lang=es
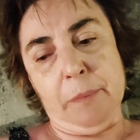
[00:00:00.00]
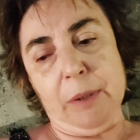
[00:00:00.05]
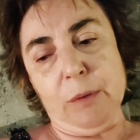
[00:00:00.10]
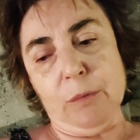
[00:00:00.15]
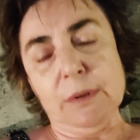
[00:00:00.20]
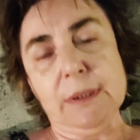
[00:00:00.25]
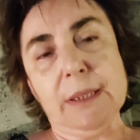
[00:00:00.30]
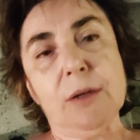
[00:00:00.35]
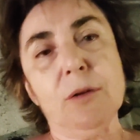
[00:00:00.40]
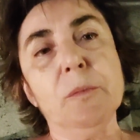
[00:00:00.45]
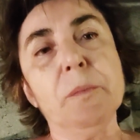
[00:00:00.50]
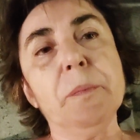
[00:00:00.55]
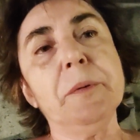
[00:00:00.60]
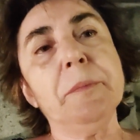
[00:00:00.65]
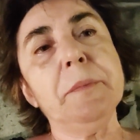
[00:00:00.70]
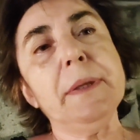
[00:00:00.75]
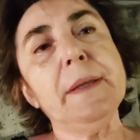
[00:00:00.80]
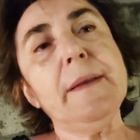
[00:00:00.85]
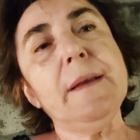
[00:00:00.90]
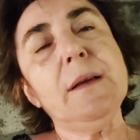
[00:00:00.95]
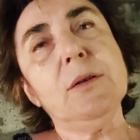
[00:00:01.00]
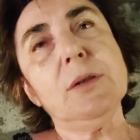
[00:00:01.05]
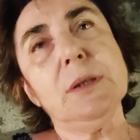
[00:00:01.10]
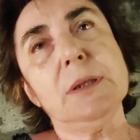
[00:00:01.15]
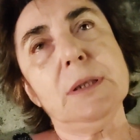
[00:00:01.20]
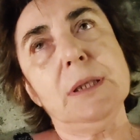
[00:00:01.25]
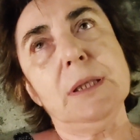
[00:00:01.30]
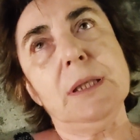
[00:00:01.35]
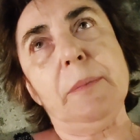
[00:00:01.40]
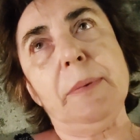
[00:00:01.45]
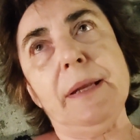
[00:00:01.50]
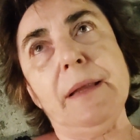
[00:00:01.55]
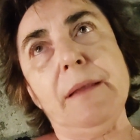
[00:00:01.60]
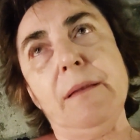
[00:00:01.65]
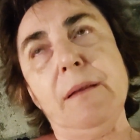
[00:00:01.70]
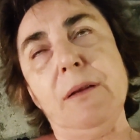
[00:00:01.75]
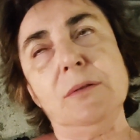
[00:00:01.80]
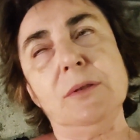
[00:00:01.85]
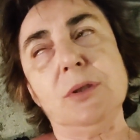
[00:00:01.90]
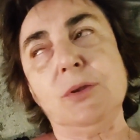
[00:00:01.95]
Preguntaron por médicos y
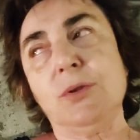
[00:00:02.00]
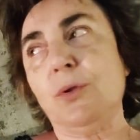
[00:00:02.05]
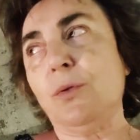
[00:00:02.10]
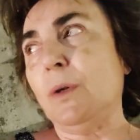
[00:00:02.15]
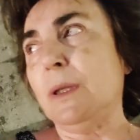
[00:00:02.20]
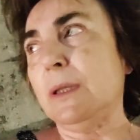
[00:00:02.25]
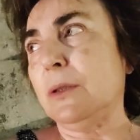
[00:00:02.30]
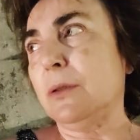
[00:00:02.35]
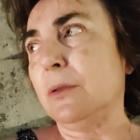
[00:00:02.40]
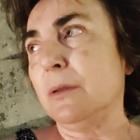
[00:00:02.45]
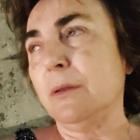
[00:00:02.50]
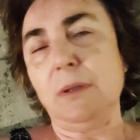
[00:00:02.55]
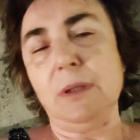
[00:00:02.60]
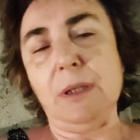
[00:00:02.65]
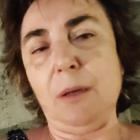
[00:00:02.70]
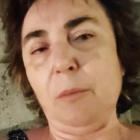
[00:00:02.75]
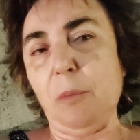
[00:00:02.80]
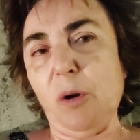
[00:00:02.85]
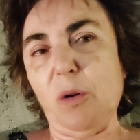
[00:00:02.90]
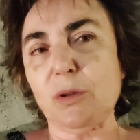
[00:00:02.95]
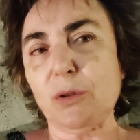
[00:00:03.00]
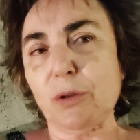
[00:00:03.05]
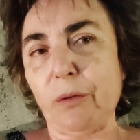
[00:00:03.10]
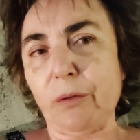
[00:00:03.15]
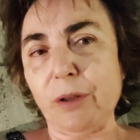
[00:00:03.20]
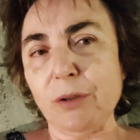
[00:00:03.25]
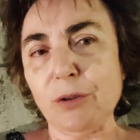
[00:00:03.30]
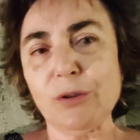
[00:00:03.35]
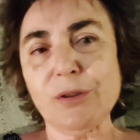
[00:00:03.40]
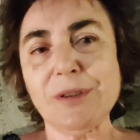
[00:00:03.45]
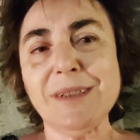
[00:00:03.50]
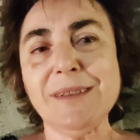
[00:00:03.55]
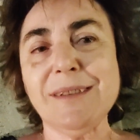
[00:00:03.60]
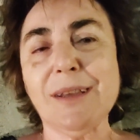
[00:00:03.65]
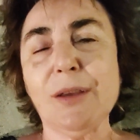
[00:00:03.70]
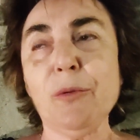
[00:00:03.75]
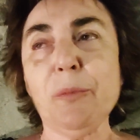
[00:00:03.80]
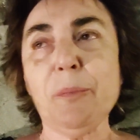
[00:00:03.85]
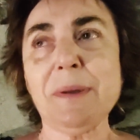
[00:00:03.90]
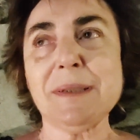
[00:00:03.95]
aparecieron tres o cuatro. Éramos
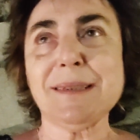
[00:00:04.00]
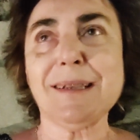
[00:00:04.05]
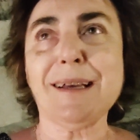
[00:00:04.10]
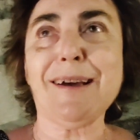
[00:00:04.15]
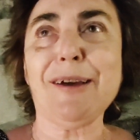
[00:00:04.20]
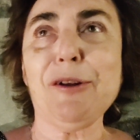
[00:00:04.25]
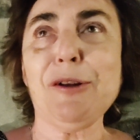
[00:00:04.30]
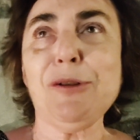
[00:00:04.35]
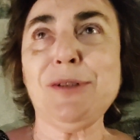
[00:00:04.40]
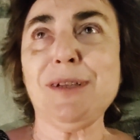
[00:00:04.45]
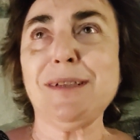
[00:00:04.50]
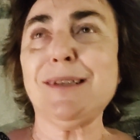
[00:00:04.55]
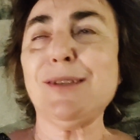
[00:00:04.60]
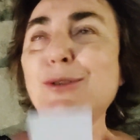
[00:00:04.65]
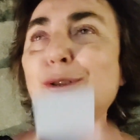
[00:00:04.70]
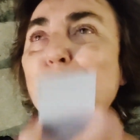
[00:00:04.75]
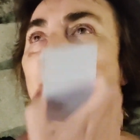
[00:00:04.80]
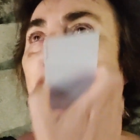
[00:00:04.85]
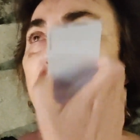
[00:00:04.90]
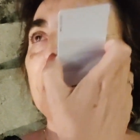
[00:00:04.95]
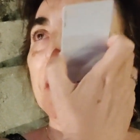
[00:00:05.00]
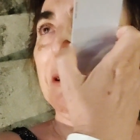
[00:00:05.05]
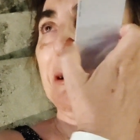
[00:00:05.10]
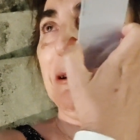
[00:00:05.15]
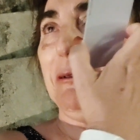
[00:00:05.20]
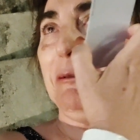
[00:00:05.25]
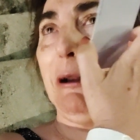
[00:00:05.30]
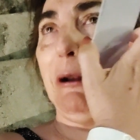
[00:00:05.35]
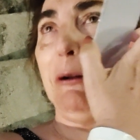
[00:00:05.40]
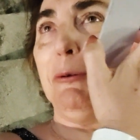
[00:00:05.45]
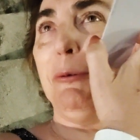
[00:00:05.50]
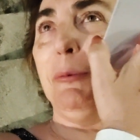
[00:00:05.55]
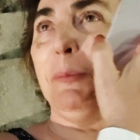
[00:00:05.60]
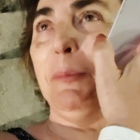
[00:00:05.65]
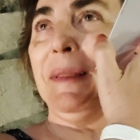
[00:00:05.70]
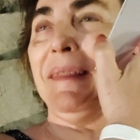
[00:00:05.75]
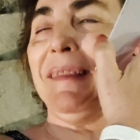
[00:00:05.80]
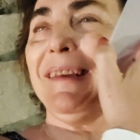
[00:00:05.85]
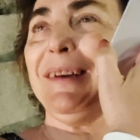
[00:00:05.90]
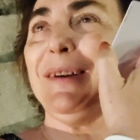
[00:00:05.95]
431 pasajeros, entre tanto tenían que haber un
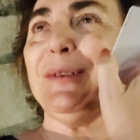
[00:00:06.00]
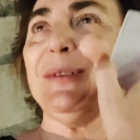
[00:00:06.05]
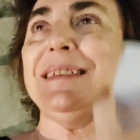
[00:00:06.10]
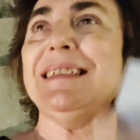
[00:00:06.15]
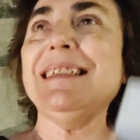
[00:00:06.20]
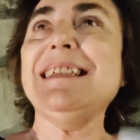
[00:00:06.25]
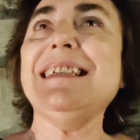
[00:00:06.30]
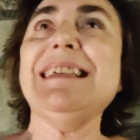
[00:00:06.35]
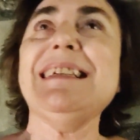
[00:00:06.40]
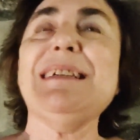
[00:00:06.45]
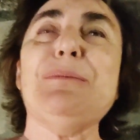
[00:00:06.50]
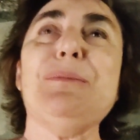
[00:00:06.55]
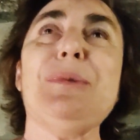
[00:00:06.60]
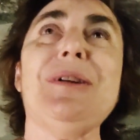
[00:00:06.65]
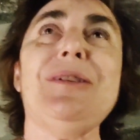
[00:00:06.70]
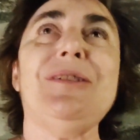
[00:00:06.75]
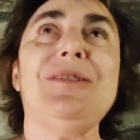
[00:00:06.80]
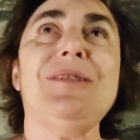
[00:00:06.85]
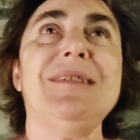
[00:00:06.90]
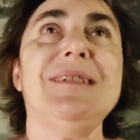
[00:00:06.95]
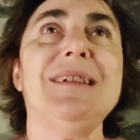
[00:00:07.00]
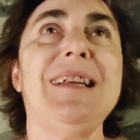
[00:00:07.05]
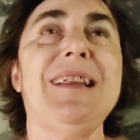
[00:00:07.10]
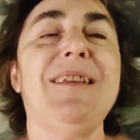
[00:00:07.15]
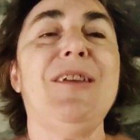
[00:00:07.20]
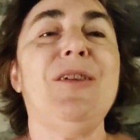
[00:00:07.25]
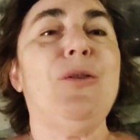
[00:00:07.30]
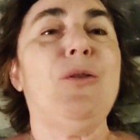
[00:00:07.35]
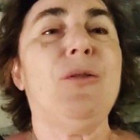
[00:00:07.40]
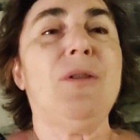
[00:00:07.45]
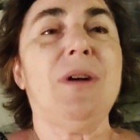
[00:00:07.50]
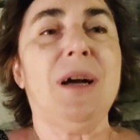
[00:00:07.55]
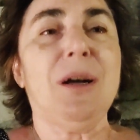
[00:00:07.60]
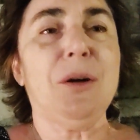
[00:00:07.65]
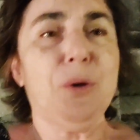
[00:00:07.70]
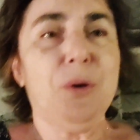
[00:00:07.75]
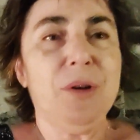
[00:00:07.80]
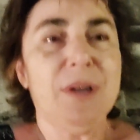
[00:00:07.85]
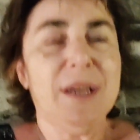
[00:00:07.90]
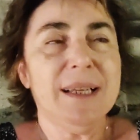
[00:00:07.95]
médico. Bueno, le dieron
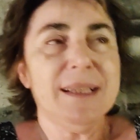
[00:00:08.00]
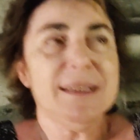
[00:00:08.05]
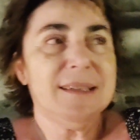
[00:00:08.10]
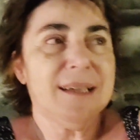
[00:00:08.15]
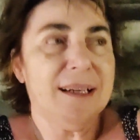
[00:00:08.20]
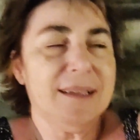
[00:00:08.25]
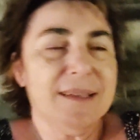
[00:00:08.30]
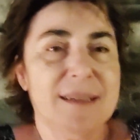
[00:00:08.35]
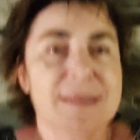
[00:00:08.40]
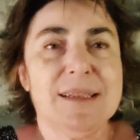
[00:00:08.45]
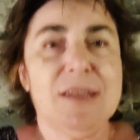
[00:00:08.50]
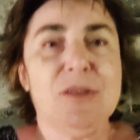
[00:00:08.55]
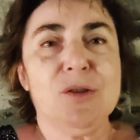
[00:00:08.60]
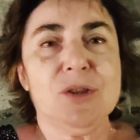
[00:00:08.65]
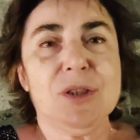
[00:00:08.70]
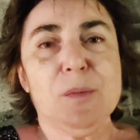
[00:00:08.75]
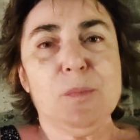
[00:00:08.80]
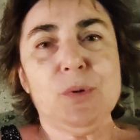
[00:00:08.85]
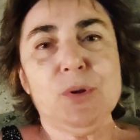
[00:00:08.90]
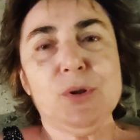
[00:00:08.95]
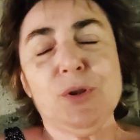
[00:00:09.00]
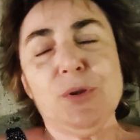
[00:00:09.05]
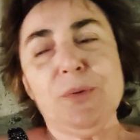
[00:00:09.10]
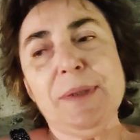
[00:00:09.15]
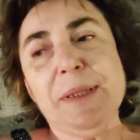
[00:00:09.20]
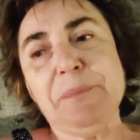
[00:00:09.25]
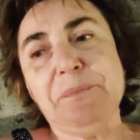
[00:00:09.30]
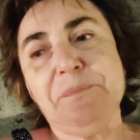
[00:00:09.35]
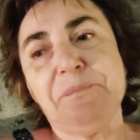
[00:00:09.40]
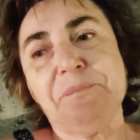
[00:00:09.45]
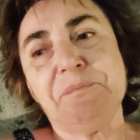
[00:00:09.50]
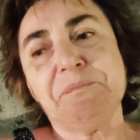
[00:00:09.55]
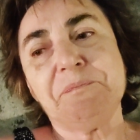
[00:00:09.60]
Coca-Cola y tal y el señor se puso bien.